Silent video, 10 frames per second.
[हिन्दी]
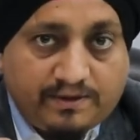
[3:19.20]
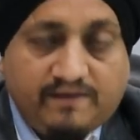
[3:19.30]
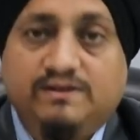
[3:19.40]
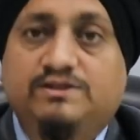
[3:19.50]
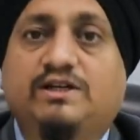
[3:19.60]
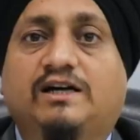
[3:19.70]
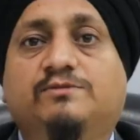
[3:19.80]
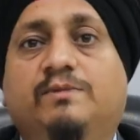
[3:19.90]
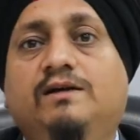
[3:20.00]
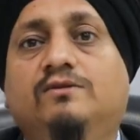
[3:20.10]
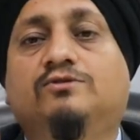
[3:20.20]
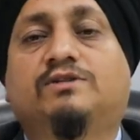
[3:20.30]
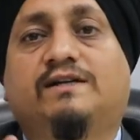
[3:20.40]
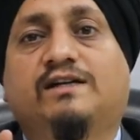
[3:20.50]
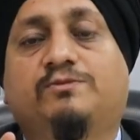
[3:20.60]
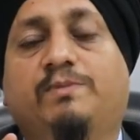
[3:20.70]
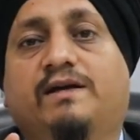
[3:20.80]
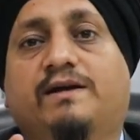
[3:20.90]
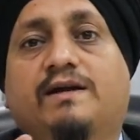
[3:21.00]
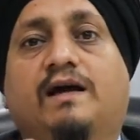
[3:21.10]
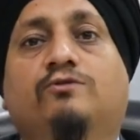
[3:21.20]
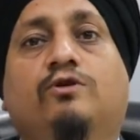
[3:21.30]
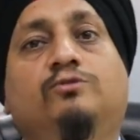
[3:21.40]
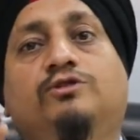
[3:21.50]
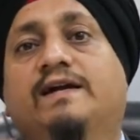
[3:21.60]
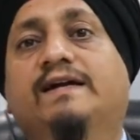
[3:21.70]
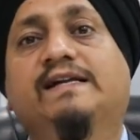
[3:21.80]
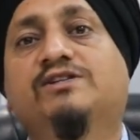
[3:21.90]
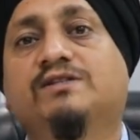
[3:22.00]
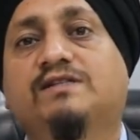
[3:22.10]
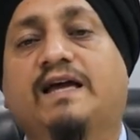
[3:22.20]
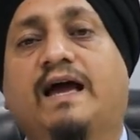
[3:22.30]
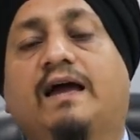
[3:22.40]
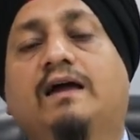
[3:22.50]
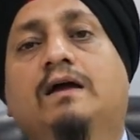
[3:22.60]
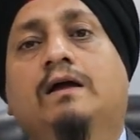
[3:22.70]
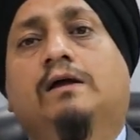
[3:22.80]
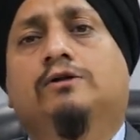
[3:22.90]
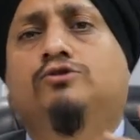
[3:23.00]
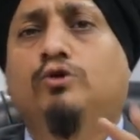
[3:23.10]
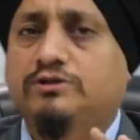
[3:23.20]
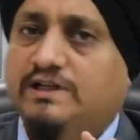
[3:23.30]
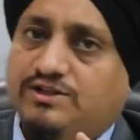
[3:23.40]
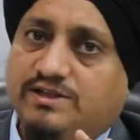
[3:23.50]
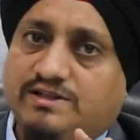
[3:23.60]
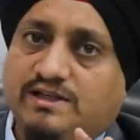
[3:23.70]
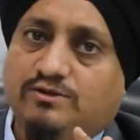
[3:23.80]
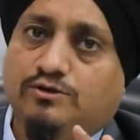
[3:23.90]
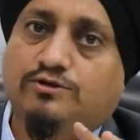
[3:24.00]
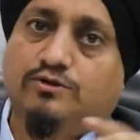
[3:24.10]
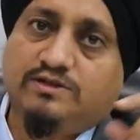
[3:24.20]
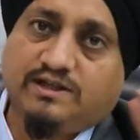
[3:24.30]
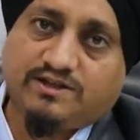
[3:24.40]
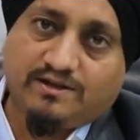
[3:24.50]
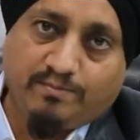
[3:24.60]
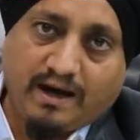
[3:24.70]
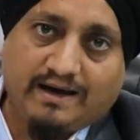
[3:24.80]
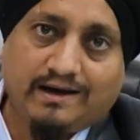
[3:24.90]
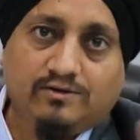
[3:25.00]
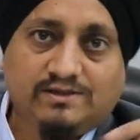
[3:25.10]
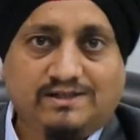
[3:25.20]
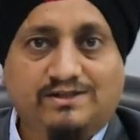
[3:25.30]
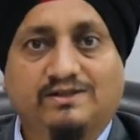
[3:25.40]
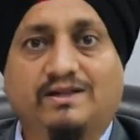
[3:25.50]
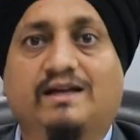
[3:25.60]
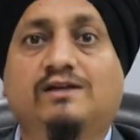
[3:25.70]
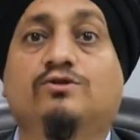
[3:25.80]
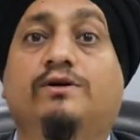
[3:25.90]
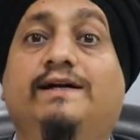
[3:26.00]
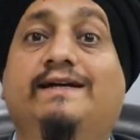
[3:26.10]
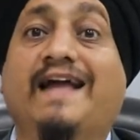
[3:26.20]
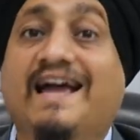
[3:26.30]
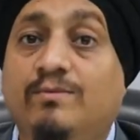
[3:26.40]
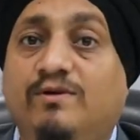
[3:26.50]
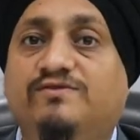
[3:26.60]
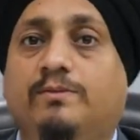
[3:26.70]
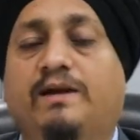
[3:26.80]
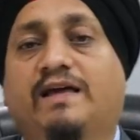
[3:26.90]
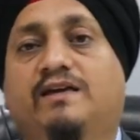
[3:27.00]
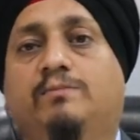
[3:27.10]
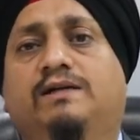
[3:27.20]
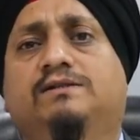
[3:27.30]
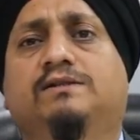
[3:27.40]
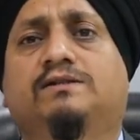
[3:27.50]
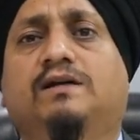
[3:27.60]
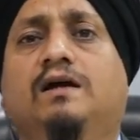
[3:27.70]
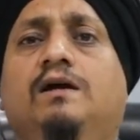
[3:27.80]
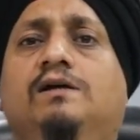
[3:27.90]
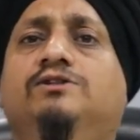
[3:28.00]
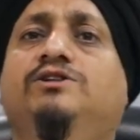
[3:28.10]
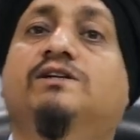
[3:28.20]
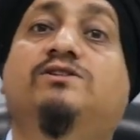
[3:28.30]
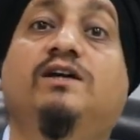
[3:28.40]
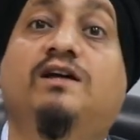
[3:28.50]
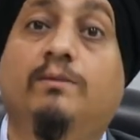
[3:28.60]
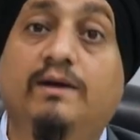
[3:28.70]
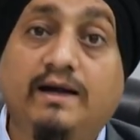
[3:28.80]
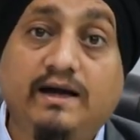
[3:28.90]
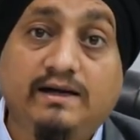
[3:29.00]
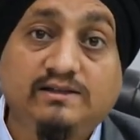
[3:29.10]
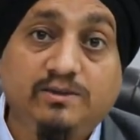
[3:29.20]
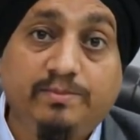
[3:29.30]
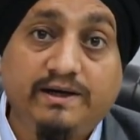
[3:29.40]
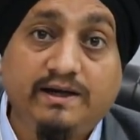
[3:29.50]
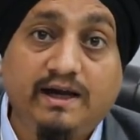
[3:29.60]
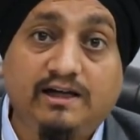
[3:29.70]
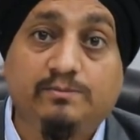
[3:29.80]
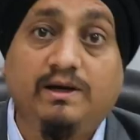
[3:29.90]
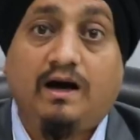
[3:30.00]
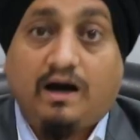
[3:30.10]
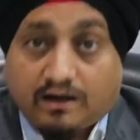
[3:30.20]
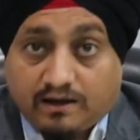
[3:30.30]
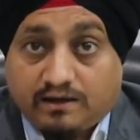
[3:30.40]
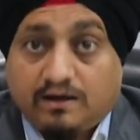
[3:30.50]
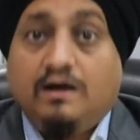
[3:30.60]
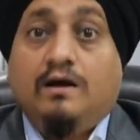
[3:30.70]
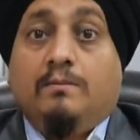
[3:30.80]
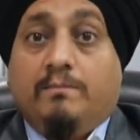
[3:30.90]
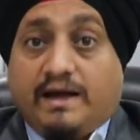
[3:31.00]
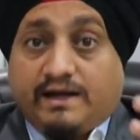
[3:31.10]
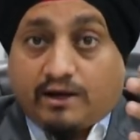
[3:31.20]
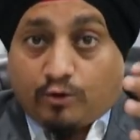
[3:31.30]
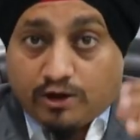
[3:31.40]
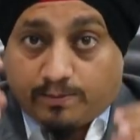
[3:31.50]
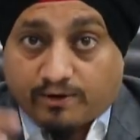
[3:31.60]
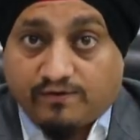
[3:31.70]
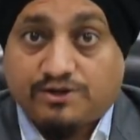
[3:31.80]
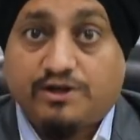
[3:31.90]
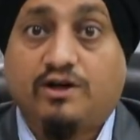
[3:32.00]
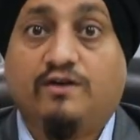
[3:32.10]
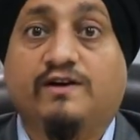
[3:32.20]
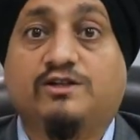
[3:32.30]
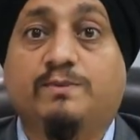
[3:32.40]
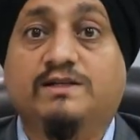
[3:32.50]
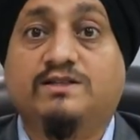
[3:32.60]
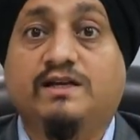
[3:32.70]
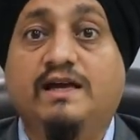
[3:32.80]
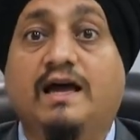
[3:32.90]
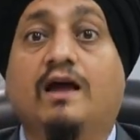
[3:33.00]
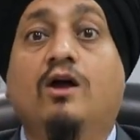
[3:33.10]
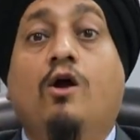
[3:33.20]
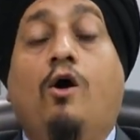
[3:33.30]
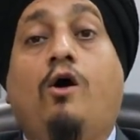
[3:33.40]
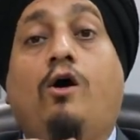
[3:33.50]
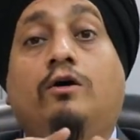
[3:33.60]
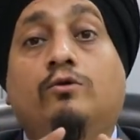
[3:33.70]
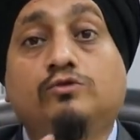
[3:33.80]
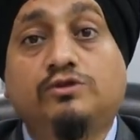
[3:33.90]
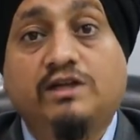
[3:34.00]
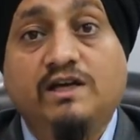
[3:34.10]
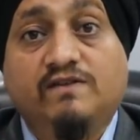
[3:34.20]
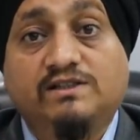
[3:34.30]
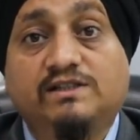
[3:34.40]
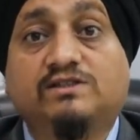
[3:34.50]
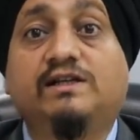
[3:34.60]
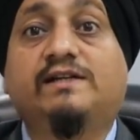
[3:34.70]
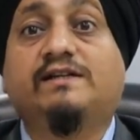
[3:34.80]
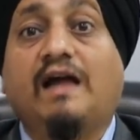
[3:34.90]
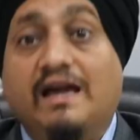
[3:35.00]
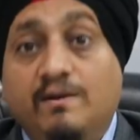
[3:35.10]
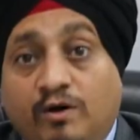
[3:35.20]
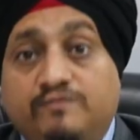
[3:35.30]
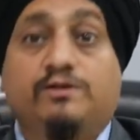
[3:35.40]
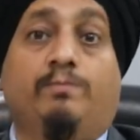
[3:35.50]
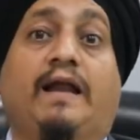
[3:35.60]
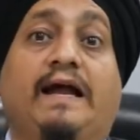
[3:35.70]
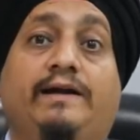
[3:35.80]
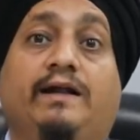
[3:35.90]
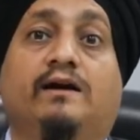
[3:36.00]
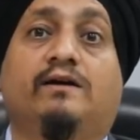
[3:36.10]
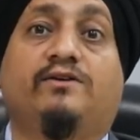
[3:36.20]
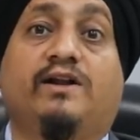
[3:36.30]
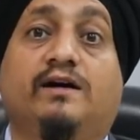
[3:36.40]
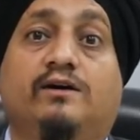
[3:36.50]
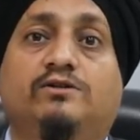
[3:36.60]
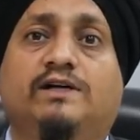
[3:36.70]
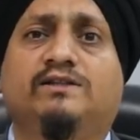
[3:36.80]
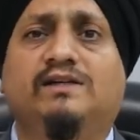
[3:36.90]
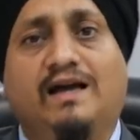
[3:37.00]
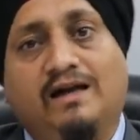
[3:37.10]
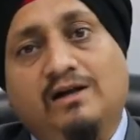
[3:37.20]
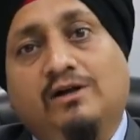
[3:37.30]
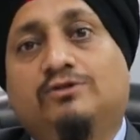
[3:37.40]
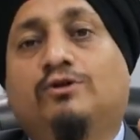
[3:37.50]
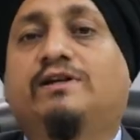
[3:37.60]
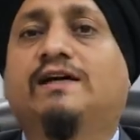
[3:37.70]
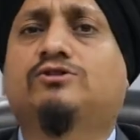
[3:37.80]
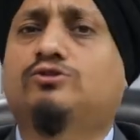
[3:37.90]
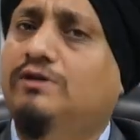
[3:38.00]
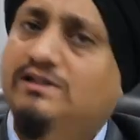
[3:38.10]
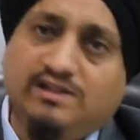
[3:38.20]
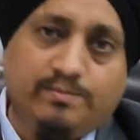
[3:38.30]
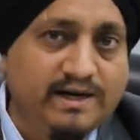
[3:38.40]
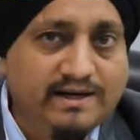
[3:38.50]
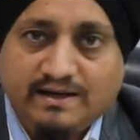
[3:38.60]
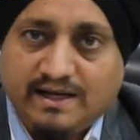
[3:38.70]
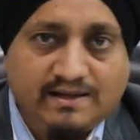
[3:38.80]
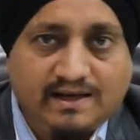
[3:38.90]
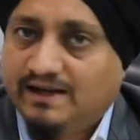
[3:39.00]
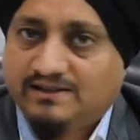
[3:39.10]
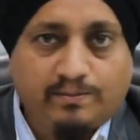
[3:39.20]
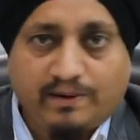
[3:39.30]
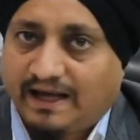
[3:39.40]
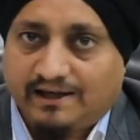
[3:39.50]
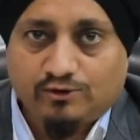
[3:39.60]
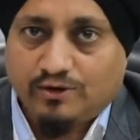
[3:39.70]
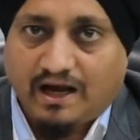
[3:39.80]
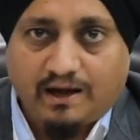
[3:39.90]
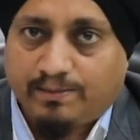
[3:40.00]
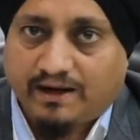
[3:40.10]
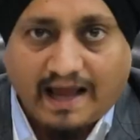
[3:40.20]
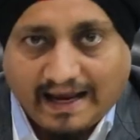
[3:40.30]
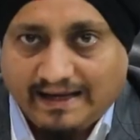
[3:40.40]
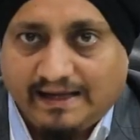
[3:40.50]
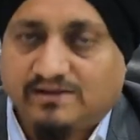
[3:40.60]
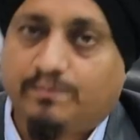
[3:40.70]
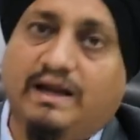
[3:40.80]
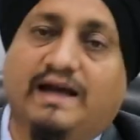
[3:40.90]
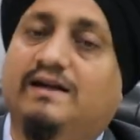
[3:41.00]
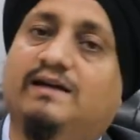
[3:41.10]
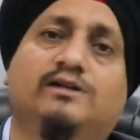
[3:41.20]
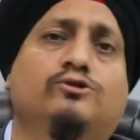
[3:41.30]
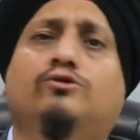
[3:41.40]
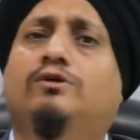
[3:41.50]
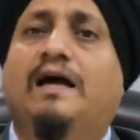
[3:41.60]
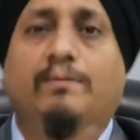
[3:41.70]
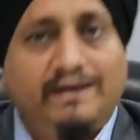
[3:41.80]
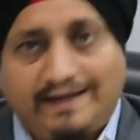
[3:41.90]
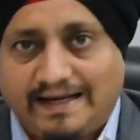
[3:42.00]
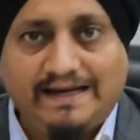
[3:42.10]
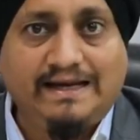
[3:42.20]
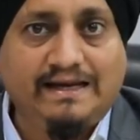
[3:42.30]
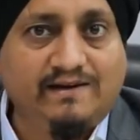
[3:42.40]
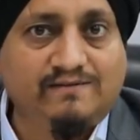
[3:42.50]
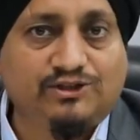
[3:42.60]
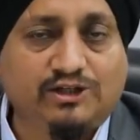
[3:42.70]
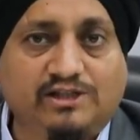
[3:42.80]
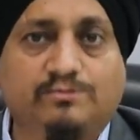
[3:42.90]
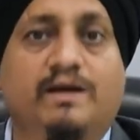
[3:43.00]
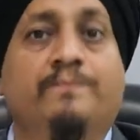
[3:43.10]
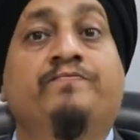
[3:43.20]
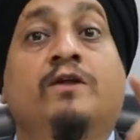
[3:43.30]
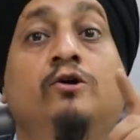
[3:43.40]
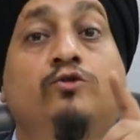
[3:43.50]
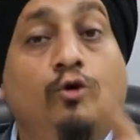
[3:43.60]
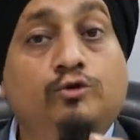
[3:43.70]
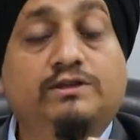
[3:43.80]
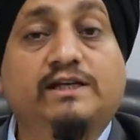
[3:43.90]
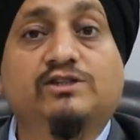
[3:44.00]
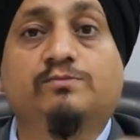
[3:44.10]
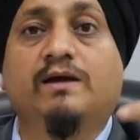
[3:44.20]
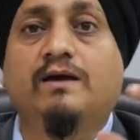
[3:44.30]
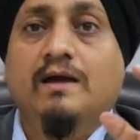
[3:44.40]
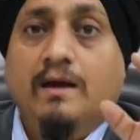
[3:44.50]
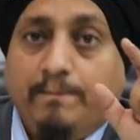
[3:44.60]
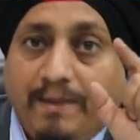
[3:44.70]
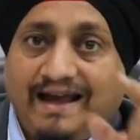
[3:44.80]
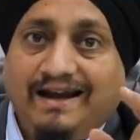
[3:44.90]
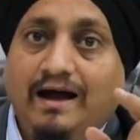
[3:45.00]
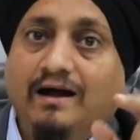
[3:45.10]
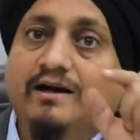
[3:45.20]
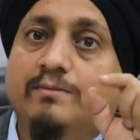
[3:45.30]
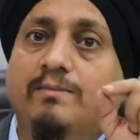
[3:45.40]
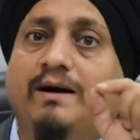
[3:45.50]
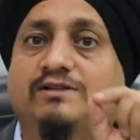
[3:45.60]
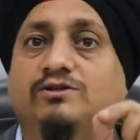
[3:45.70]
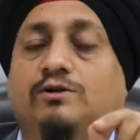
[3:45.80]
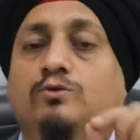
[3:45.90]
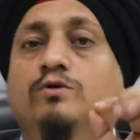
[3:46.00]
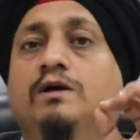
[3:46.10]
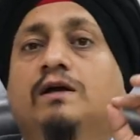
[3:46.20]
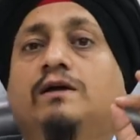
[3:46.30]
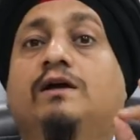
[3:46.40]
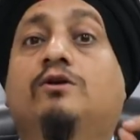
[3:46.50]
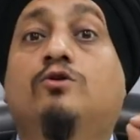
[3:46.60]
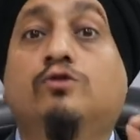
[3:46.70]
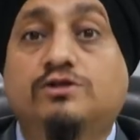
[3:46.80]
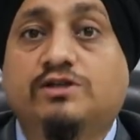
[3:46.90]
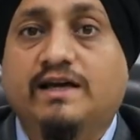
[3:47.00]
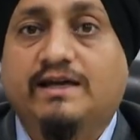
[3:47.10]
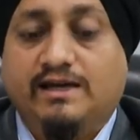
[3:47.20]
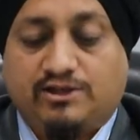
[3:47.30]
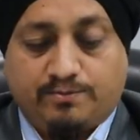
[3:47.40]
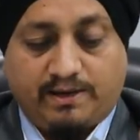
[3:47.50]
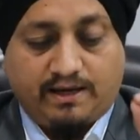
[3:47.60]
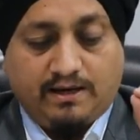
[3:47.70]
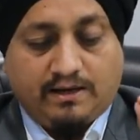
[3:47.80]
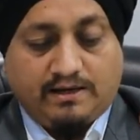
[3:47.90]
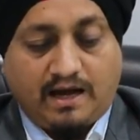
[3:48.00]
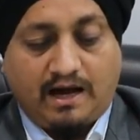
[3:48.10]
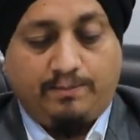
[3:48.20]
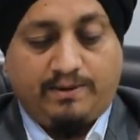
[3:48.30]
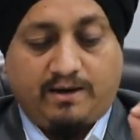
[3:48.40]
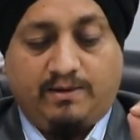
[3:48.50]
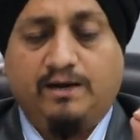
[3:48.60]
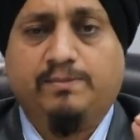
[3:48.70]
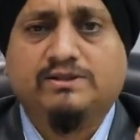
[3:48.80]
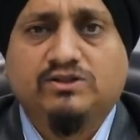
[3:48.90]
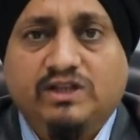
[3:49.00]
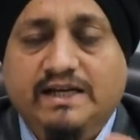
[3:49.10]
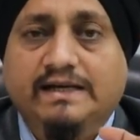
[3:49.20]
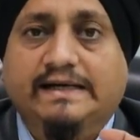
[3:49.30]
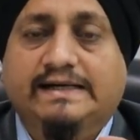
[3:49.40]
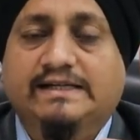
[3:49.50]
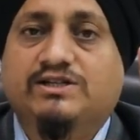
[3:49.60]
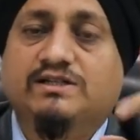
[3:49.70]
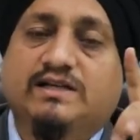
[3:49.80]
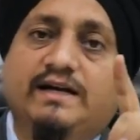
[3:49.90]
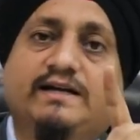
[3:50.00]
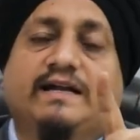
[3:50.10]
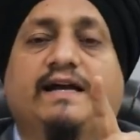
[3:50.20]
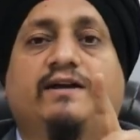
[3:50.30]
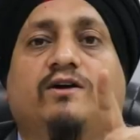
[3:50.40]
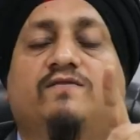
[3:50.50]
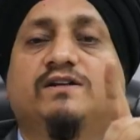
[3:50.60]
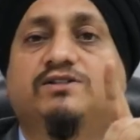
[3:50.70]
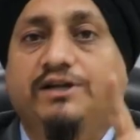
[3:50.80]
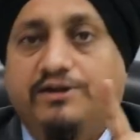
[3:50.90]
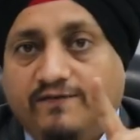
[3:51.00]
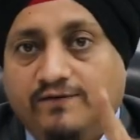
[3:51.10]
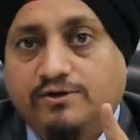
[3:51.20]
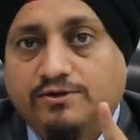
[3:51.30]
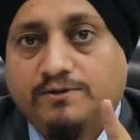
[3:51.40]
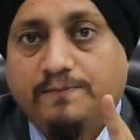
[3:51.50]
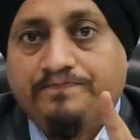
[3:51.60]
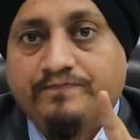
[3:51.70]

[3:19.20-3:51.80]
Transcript: रिवर्स चार्ज में उसका टैक्स पे करना है तो अब उसकी कंडीशन क्या है दो सेक्शन है दोस्तों सेक्शन 12 और सेक्शन 13 जो कि टाइम ऑफ सप्लाई की बात करते हैं जीएसटी कब लगेगा रेसिपियंट के हाथ में अगर मैंने कोई प्रोविजनिंग ऑफ एक्सपेंस की है और उसकी वजह से टाइम ऑफ सप्लाई ट्रिगर हो जाती है तो टैक्स तो रेसिपियंट नहीं देना सप्लायर तो यहां पर है ही नहीं सप्लायर के लिए तो कोई लाइबिलिटी नहीं है रिवर्स चार्ज में तो उस केस में पहला अगर मैं बात करूं कि गुड्स के केस में यहां पर हमारे पास तीन कंडीशंस हैं डेट ऑफ रिसीट ऑफ गुड्स